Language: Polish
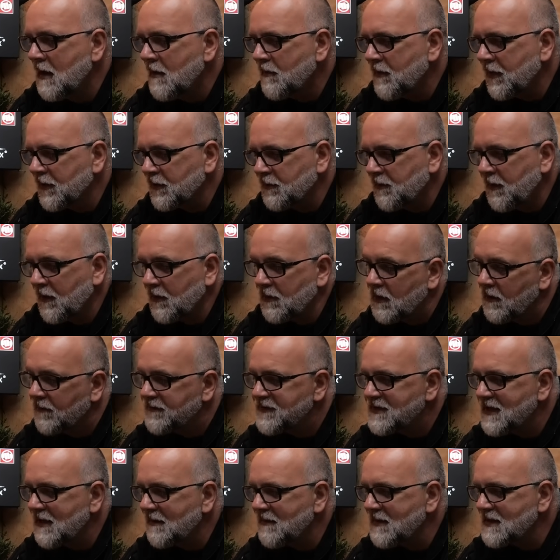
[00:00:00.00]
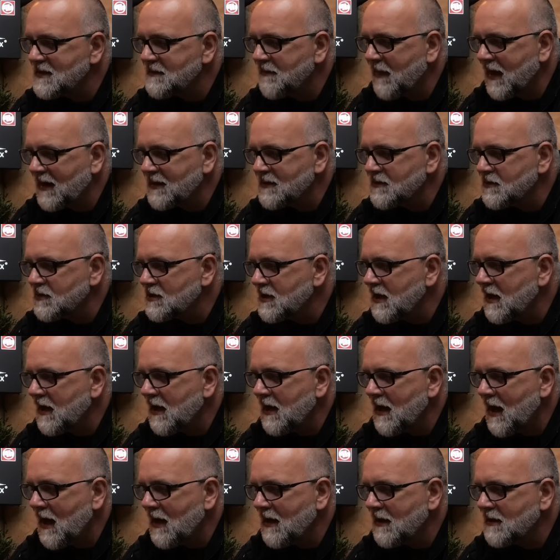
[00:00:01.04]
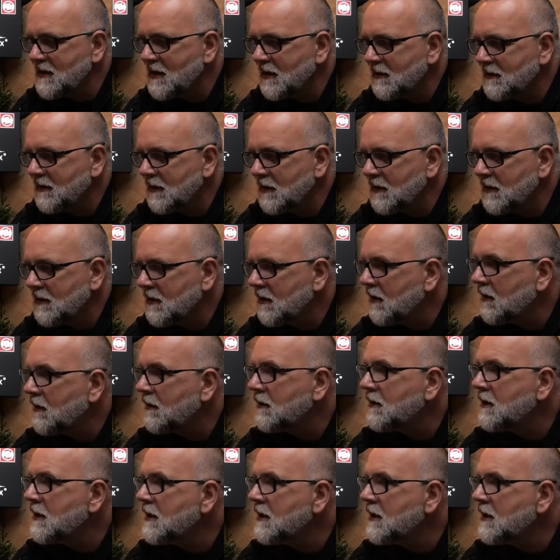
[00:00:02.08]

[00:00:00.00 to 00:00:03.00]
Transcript: Pod Pokrowskiem jest bardzo źle, ale nie tylko.